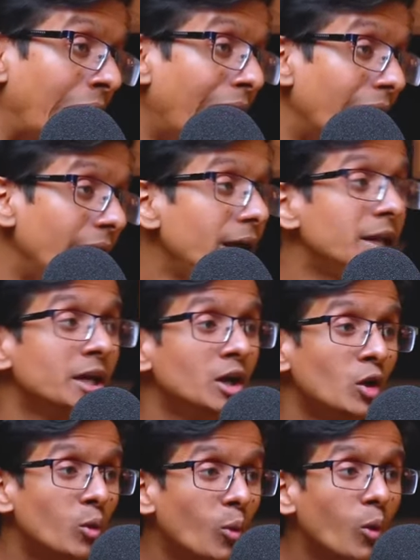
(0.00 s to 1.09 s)
থার্ড
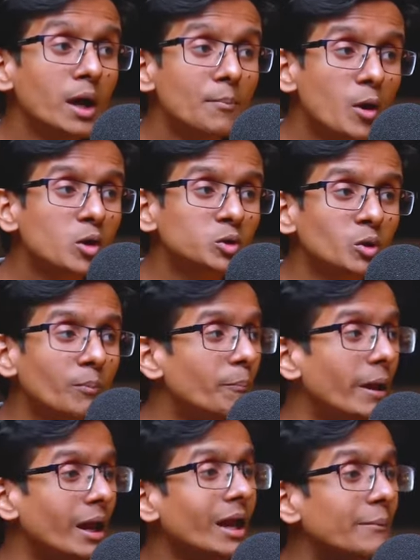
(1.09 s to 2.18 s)
ওই
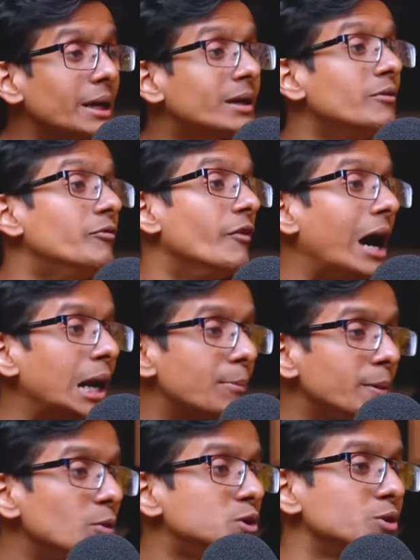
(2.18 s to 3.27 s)
বক্তব্যে আমি একটা
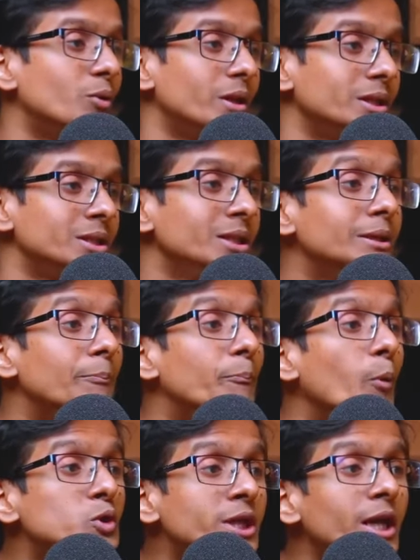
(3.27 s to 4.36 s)
ভার্ব ইউজ করেছি যে
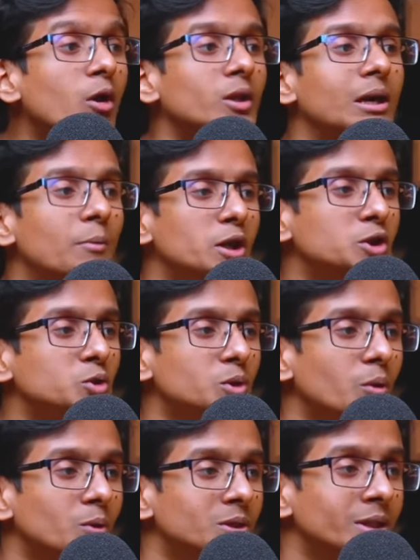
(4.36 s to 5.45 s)
বসে কথা বলার
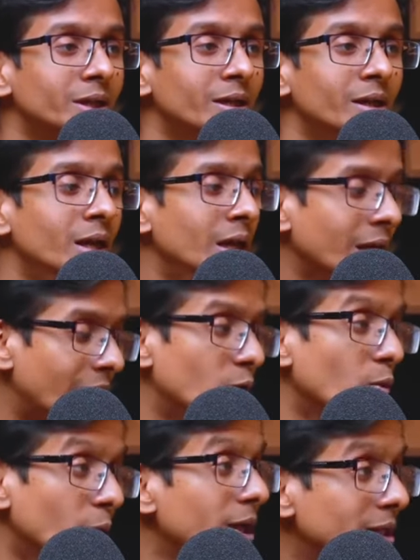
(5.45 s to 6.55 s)
সুযোগ হচ্ছে
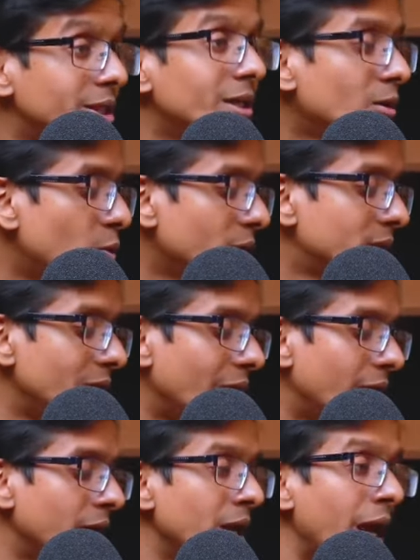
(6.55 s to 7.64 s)
কারণ উনি যেটা
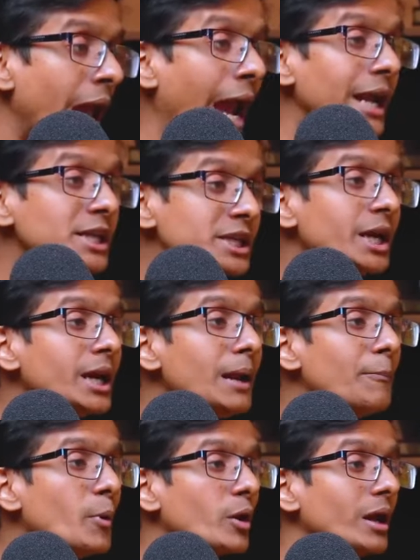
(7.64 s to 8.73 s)
করেছিলেন
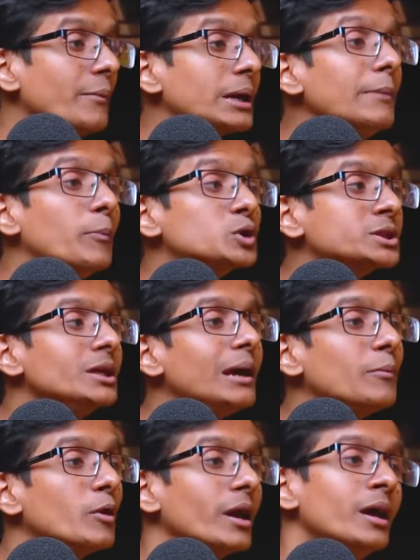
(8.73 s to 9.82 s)
হ্যান্ডশেকের পরে আমাকে বসতে
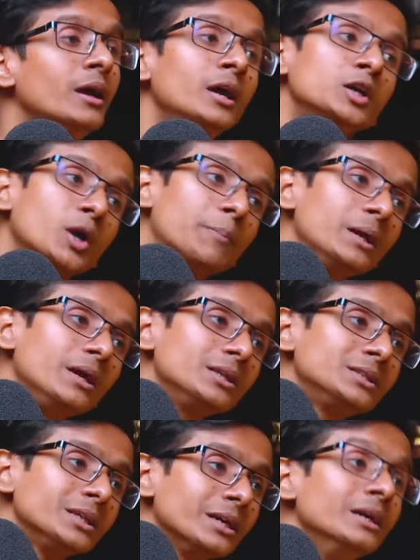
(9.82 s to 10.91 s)
না বলে সব ঠিক
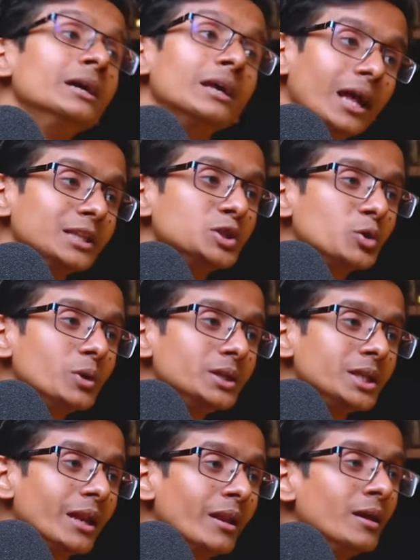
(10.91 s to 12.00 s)
আছে লাঞ্চ
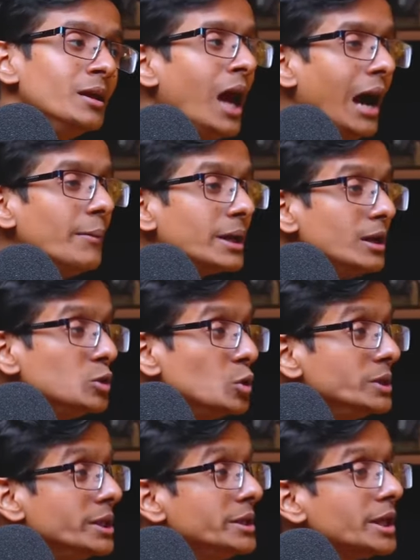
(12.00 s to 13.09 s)
করেছেন আমাকে
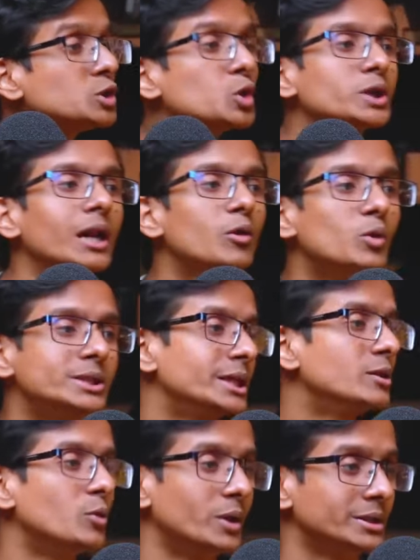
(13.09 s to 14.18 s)
দুই তিনটা সোশ্যাল
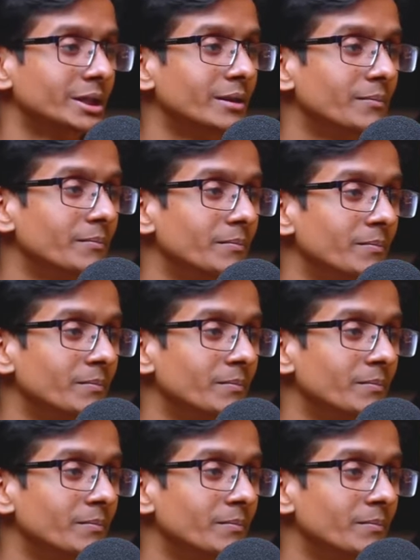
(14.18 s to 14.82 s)
কোশ্চেন করেছেন